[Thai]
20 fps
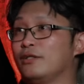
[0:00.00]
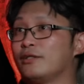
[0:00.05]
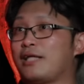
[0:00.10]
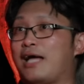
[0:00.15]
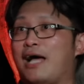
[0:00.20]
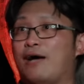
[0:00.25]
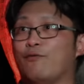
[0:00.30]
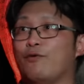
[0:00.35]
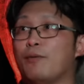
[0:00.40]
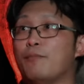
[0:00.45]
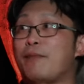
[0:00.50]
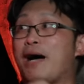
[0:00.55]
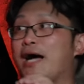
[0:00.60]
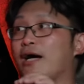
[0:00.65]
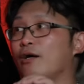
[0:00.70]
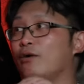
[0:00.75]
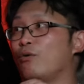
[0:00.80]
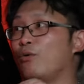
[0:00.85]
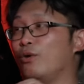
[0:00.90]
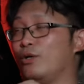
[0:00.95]
ถามว่าบาง
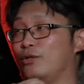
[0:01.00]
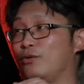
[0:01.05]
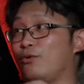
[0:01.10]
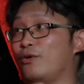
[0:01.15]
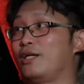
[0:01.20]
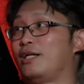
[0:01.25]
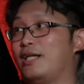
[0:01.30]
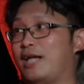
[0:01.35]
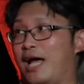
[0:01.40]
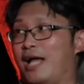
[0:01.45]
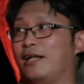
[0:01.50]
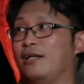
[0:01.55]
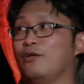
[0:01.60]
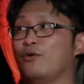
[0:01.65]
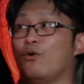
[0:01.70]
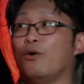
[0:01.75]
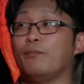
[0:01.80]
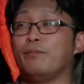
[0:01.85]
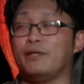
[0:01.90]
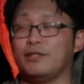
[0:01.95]
คนคนนั้นค
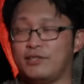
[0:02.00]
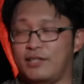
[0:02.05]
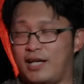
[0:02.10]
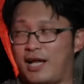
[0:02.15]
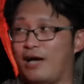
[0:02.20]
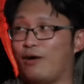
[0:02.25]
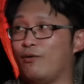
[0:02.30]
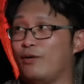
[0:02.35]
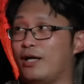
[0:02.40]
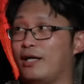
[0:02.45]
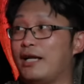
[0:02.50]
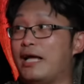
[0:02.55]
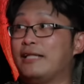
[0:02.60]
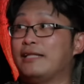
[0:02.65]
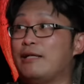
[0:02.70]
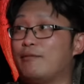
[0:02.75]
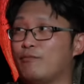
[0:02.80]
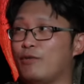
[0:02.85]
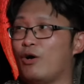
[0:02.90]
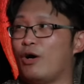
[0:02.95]
นปริศนาคนนั้นได้
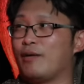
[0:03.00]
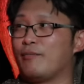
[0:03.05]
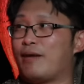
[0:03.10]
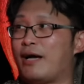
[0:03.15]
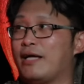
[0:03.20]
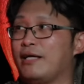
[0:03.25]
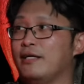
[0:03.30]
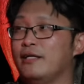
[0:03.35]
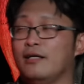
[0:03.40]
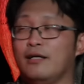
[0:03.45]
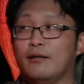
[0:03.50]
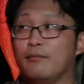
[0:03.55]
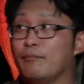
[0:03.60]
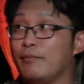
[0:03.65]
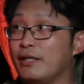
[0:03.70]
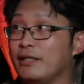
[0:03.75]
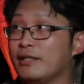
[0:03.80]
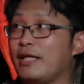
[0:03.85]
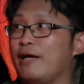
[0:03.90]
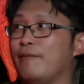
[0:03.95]
เต็มร้อยไหมไม่
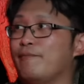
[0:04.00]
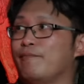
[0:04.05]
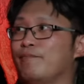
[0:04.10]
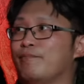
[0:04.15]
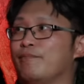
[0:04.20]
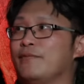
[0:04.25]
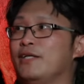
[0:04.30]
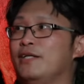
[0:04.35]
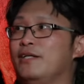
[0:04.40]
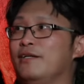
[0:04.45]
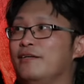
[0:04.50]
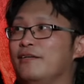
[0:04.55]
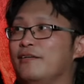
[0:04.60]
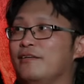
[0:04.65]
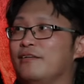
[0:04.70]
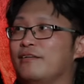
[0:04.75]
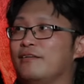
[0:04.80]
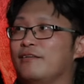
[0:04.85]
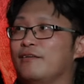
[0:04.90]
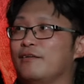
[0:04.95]
เต็ม
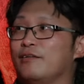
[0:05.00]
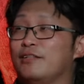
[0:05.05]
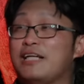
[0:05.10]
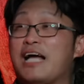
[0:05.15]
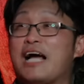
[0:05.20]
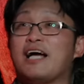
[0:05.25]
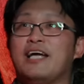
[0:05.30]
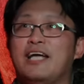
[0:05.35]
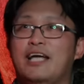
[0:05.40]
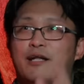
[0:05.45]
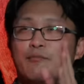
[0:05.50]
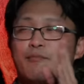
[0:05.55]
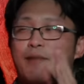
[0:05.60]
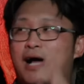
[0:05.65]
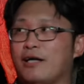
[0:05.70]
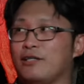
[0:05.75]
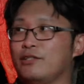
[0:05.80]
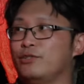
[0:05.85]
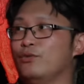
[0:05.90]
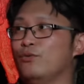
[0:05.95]
ยังเห็นบาง
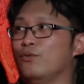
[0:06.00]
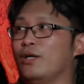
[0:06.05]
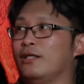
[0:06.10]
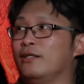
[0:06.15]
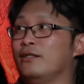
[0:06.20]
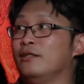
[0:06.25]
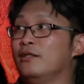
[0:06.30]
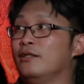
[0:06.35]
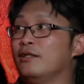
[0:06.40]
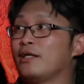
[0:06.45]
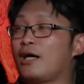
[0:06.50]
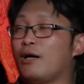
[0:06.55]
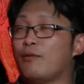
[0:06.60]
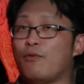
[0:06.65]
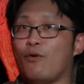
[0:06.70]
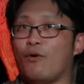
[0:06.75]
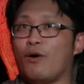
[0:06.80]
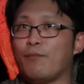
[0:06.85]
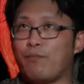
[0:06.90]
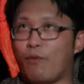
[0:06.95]
ส่วน เขาบอ
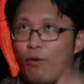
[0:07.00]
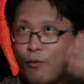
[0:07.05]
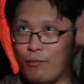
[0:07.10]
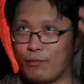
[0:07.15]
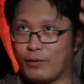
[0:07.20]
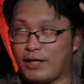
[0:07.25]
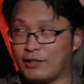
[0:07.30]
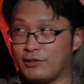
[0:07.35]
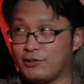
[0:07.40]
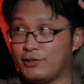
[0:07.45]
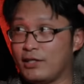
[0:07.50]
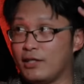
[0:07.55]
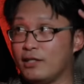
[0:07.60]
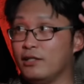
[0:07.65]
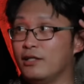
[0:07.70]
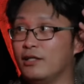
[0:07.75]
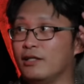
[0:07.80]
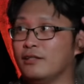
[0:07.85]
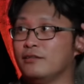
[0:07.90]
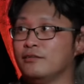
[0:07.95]
กว่าผมกระเซิ
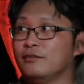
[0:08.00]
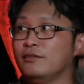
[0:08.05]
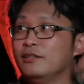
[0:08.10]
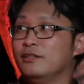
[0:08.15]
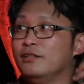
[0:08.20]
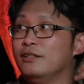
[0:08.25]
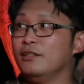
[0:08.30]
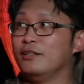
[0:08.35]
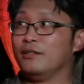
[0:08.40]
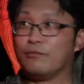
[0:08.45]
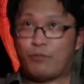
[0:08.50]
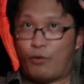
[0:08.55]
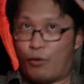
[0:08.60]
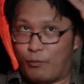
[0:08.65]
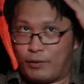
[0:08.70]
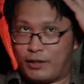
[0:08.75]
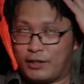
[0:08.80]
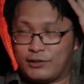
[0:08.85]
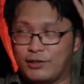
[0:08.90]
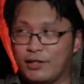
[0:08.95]
ง ผม
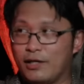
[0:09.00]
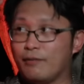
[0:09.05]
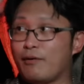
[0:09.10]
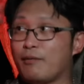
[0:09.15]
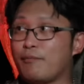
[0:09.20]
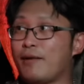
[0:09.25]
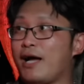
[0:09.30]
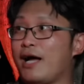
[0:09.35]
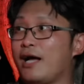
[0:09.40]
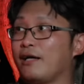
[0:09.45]
กระเซิงมา